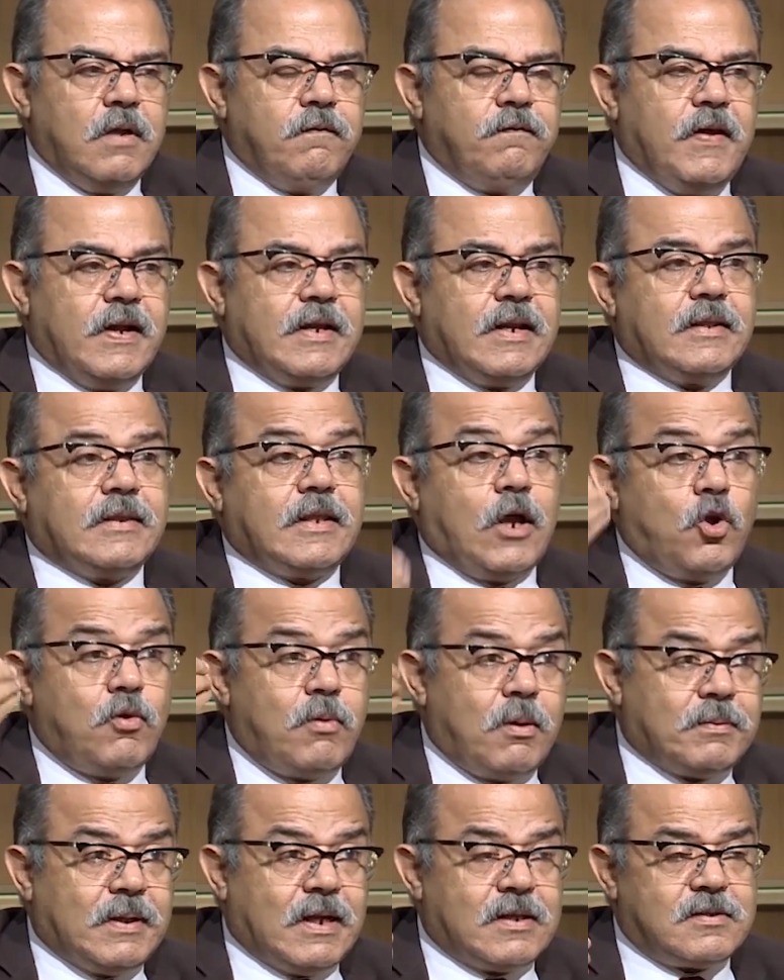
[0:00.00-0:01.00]
فاكر
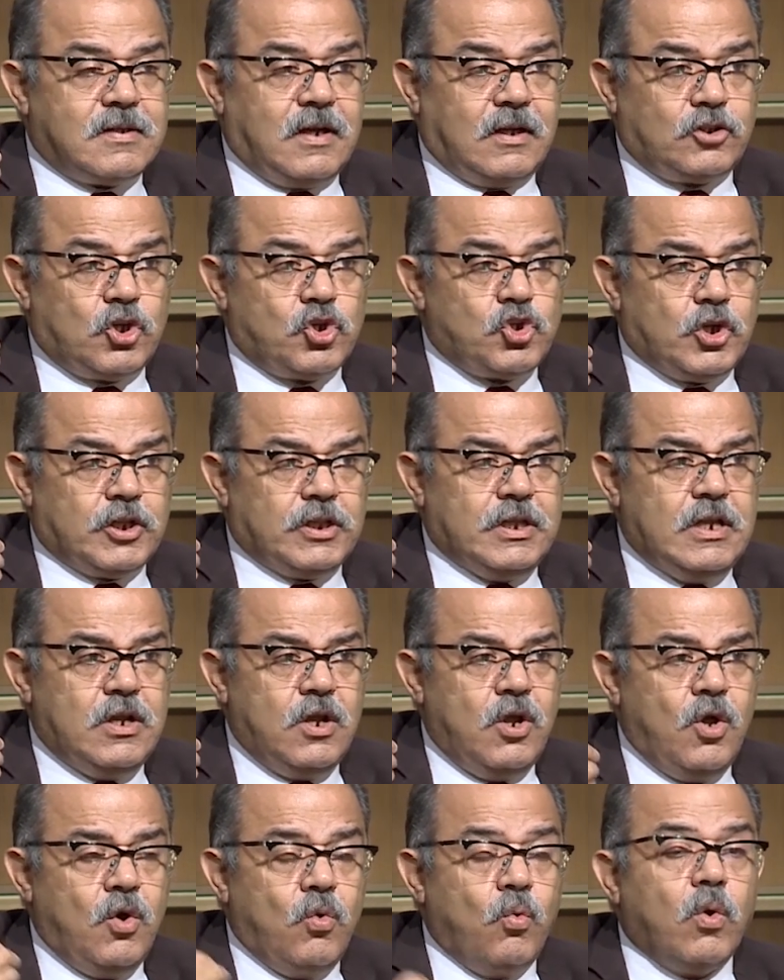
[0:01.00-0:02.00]
التعويمه بتاعت 19 دي
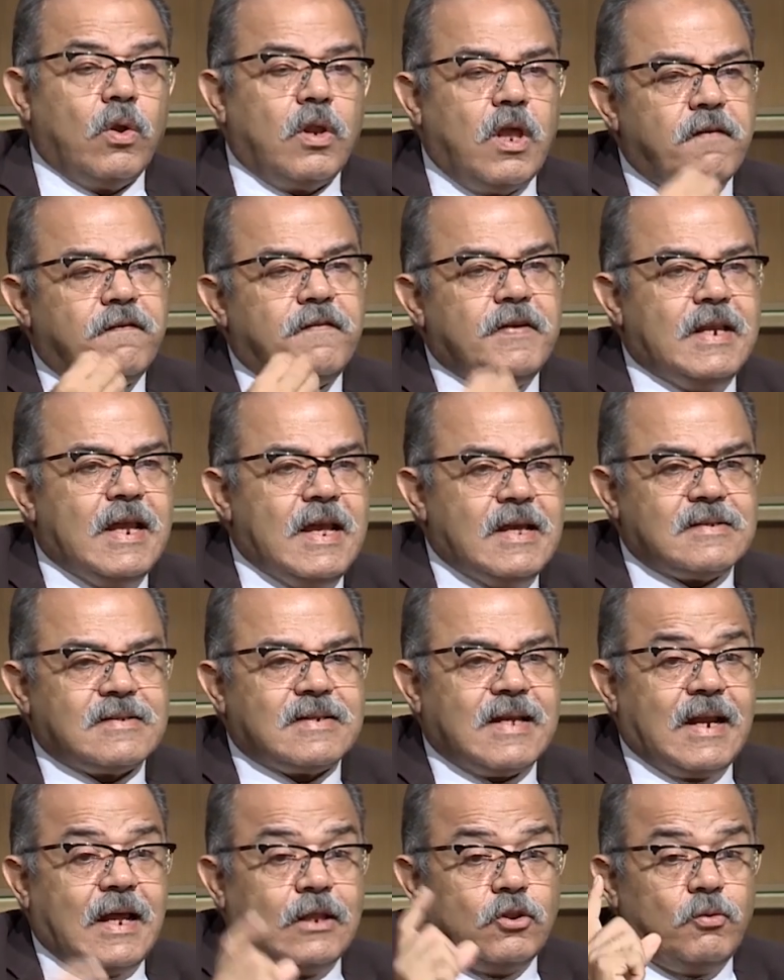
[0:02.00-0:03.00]
والله في
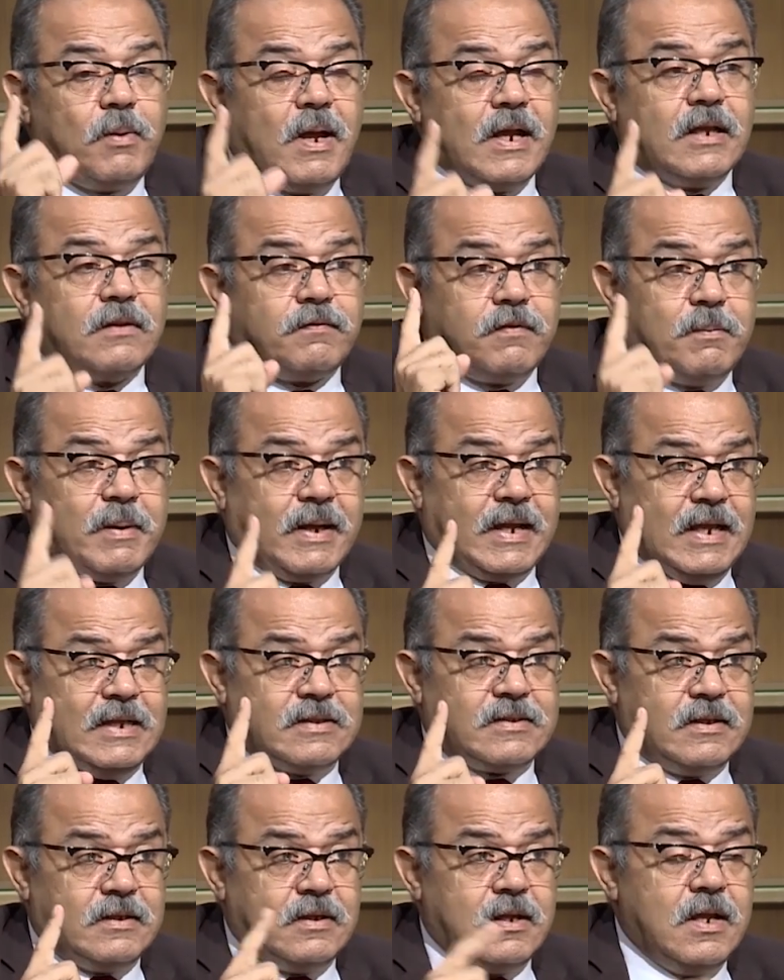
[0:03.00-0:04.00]
ناس كان عندهم حاجات في
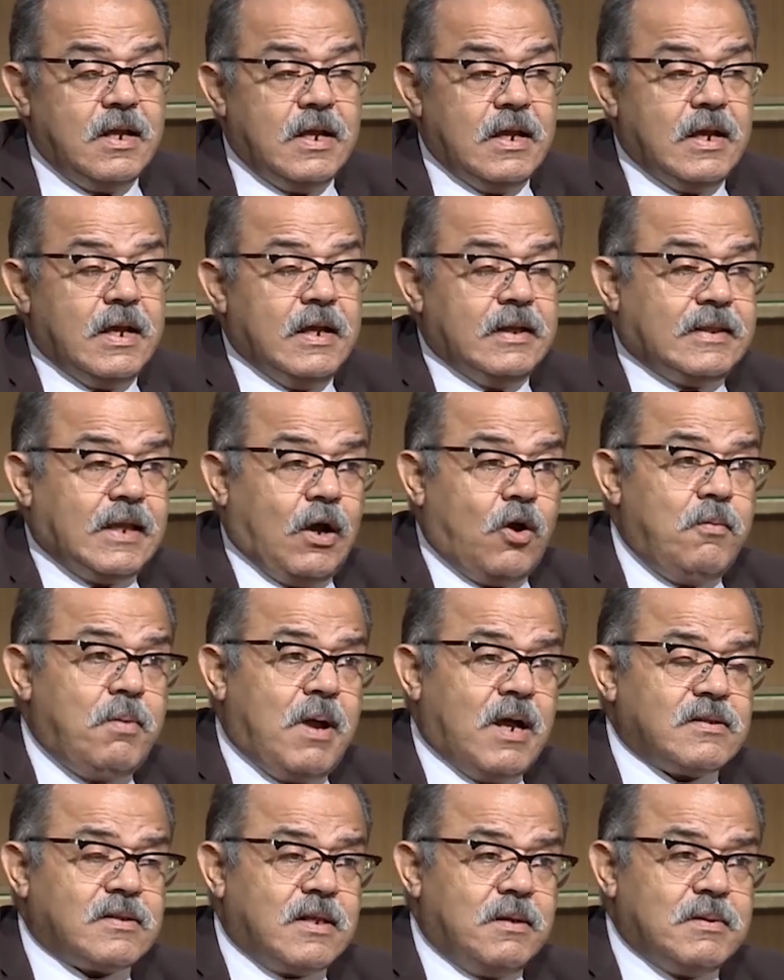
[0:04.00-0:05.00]
المخازن التعويم
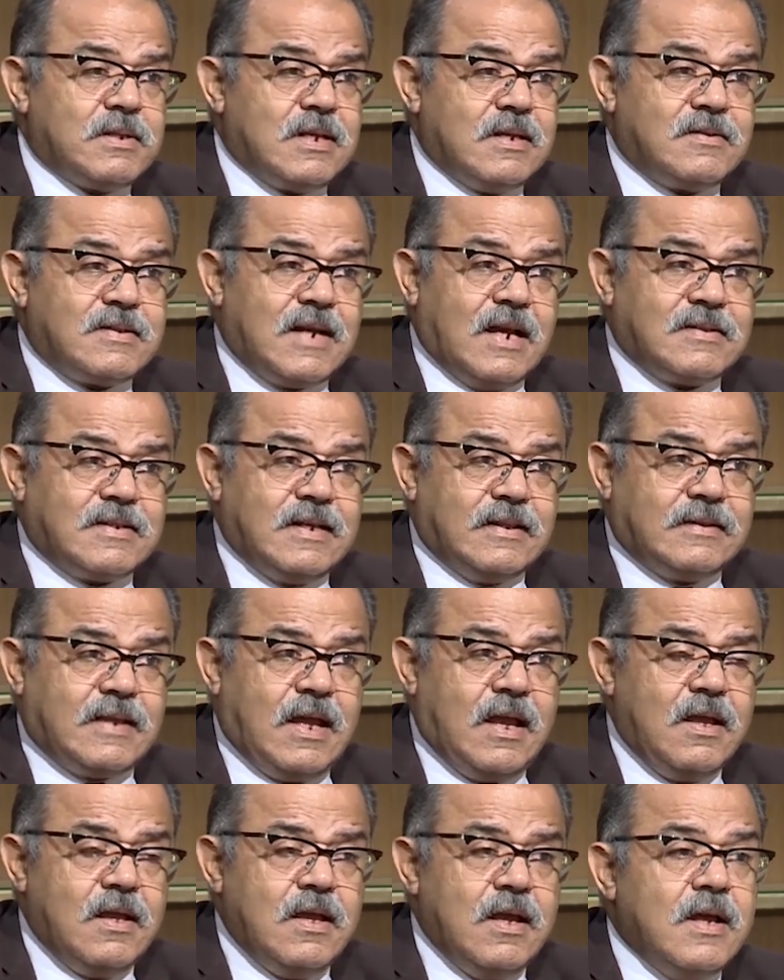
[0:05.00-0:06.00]
حصل مثلا الساعه
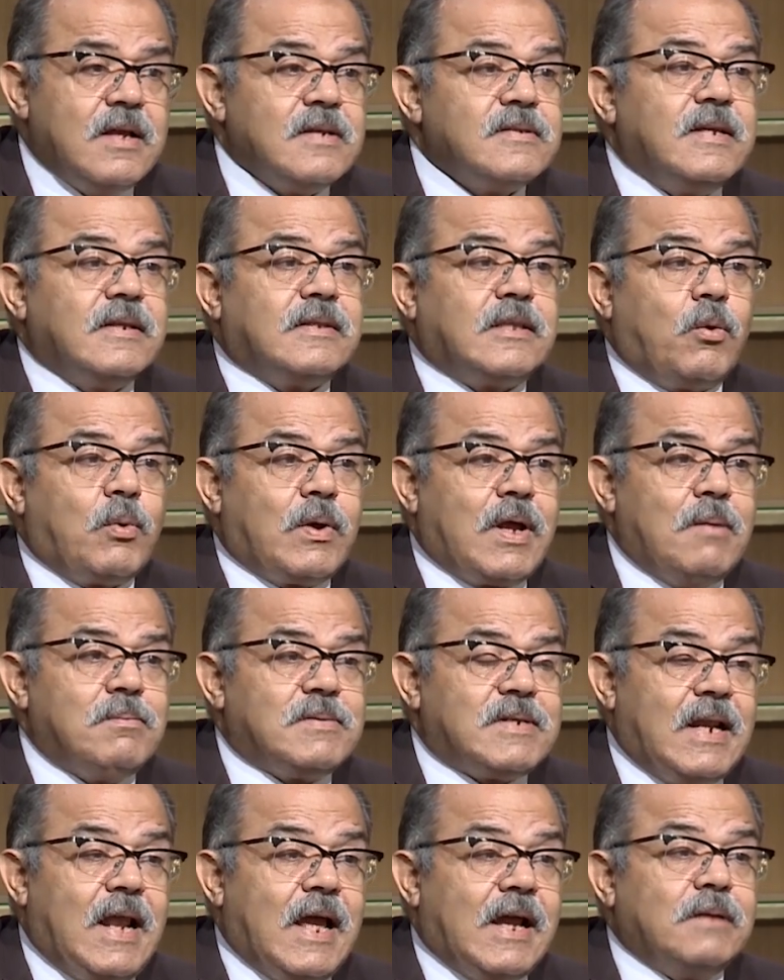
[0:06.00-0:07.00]
6 ستة
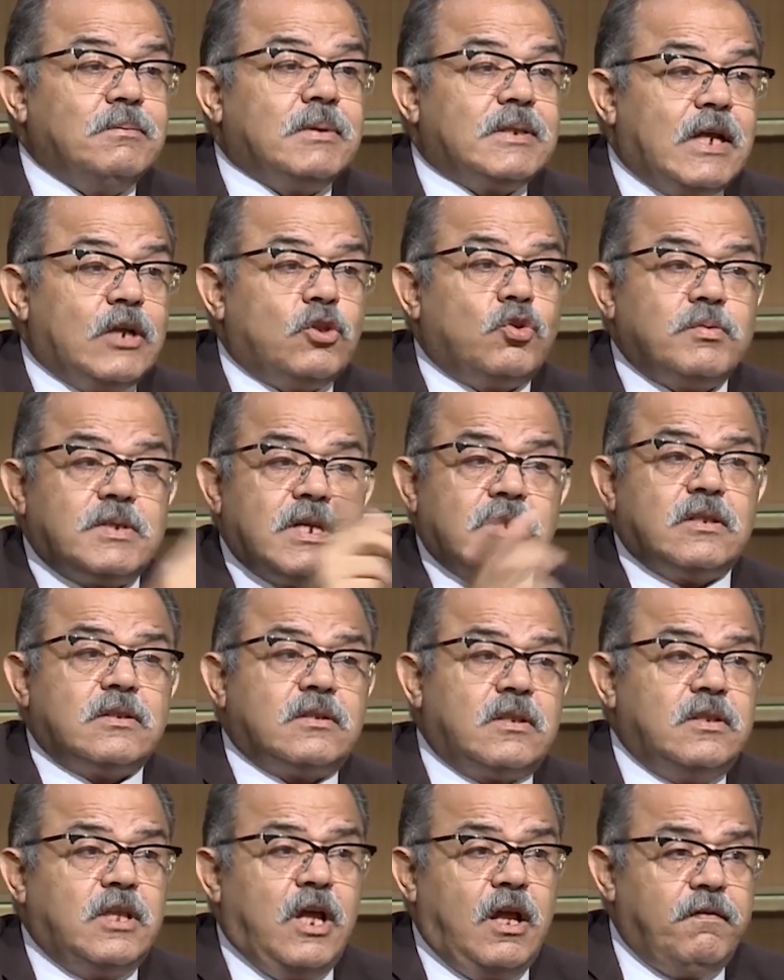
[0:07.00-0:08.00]
وخمسة الحاجات بتاعتهم
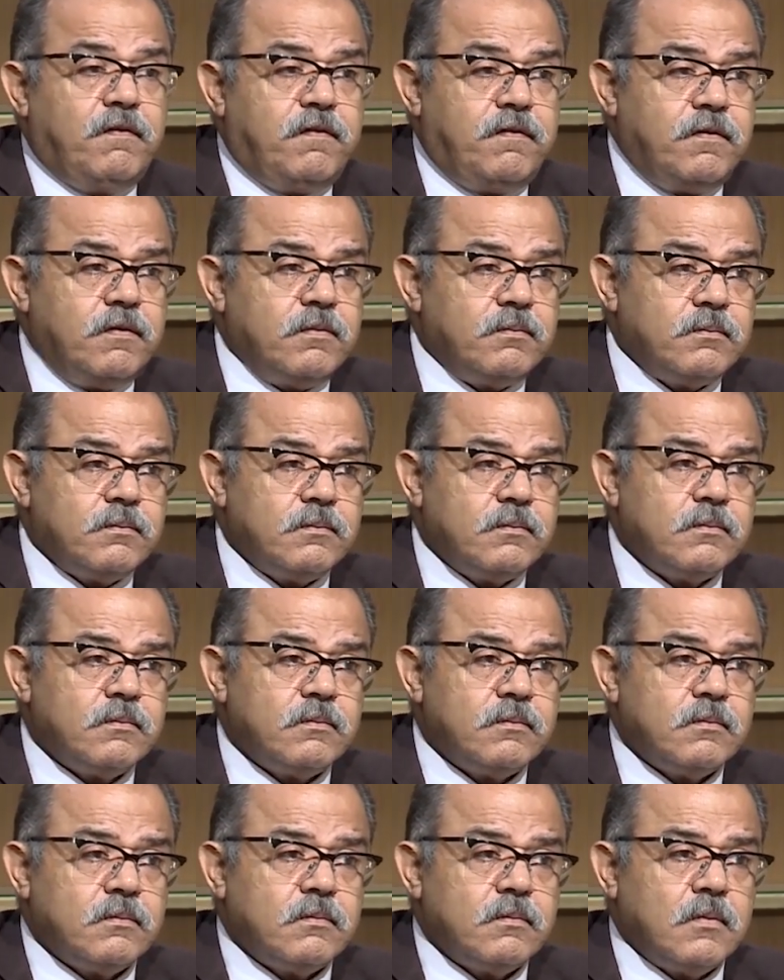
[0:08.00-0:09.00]
زادت الضعف دي
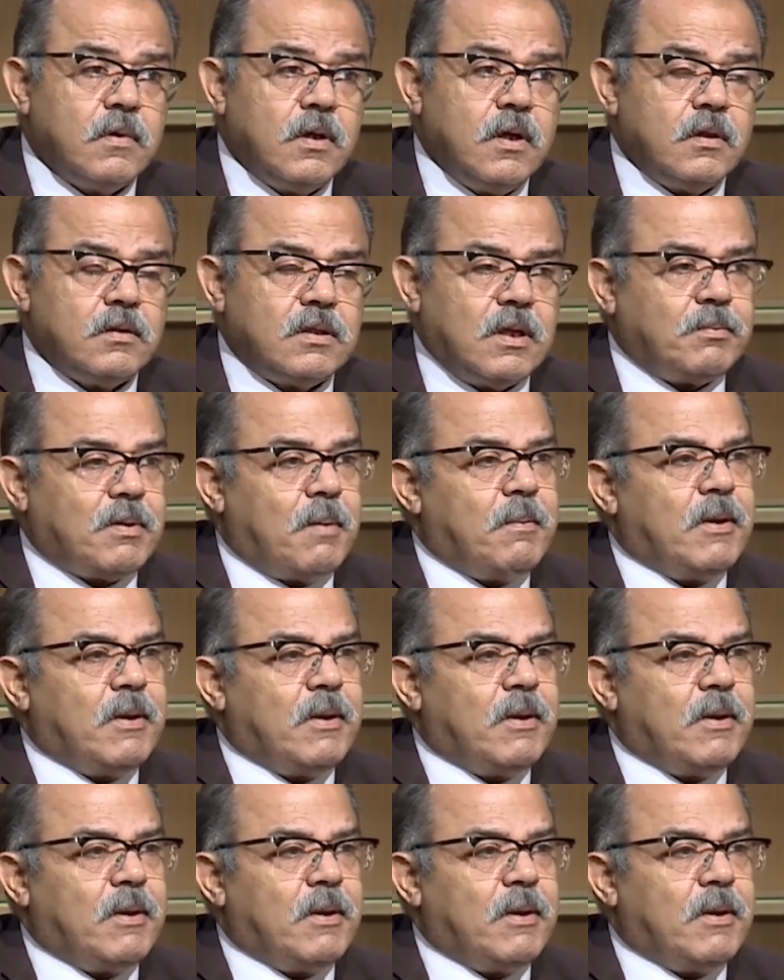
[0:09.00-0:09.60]
حقيقة فعلا طيب